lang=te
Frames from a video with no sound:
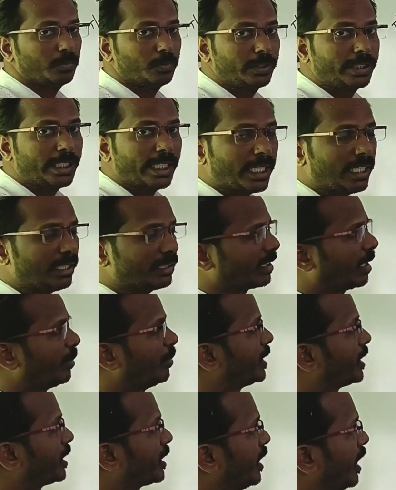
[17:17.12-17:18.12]
జేఎల్కి
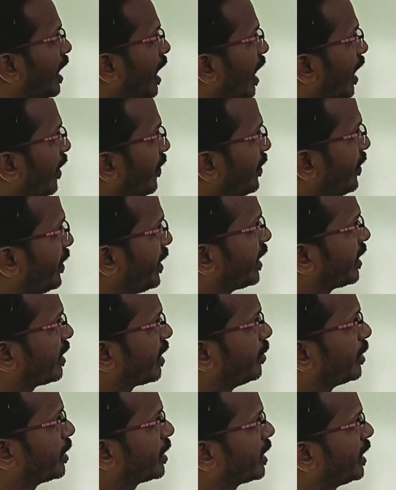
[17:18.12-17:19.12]
సంబంధించిన అందరికి
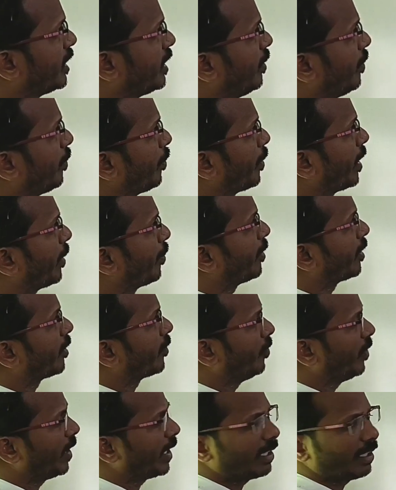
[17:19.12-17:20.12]
సంబంధించిన పేపర్
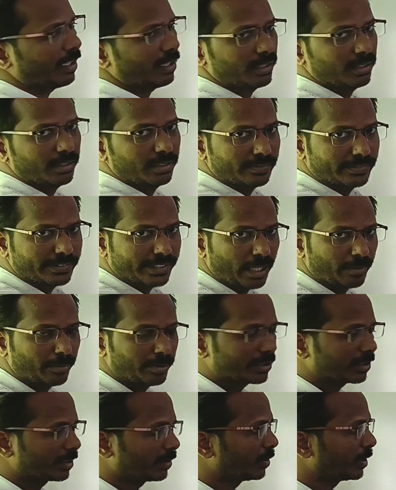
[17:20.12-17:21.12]
వన్
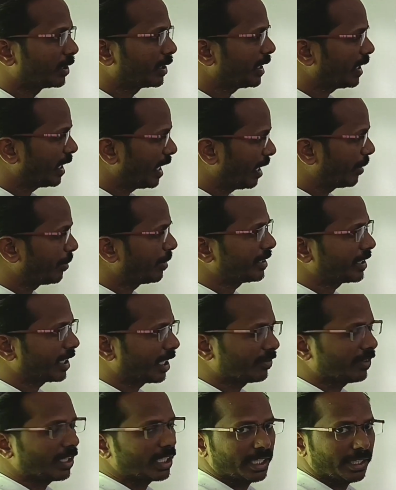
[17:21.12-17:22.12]
సిలబస్ గురించి ఏమేమి
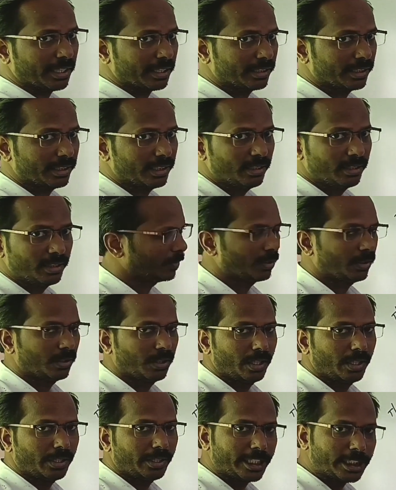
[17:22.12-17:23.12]
చదవాలి అనేది
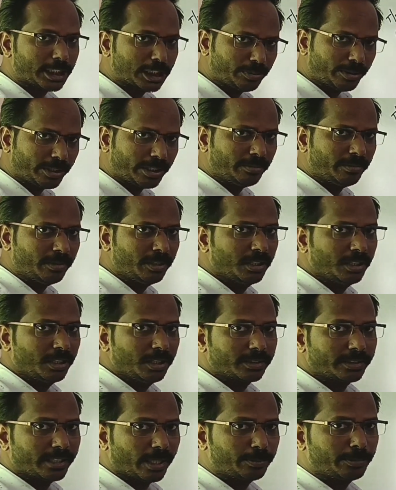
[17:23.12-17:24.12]
నెక్స్ట్ మనం
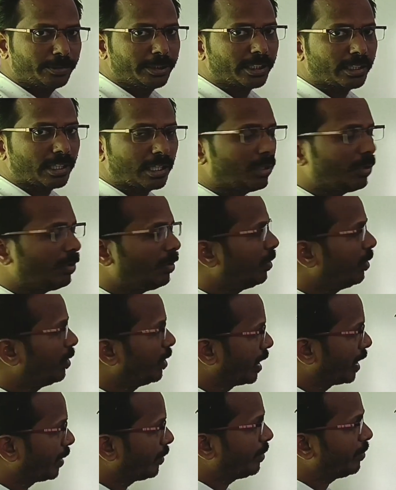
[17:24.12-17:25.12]
సబ్జెక్ట్లో
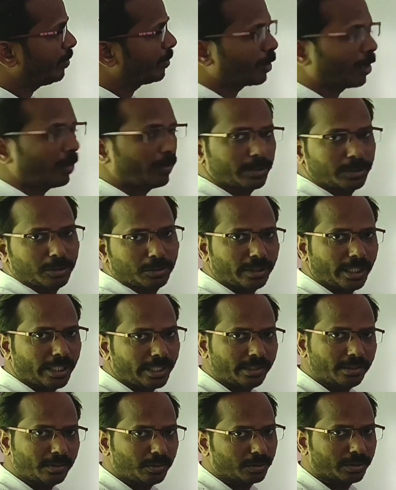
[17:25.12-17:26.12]
ఏమేమి టాపిక్స్ ఉన్నాయని
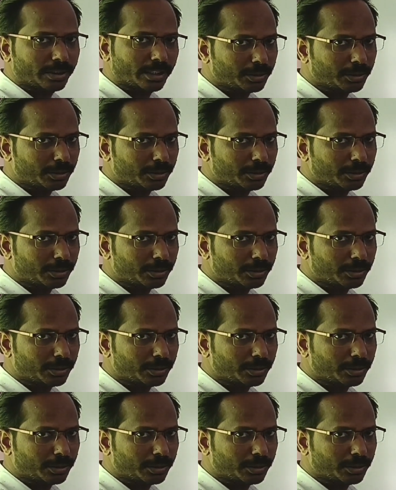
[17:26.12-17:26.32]
ఒకసారి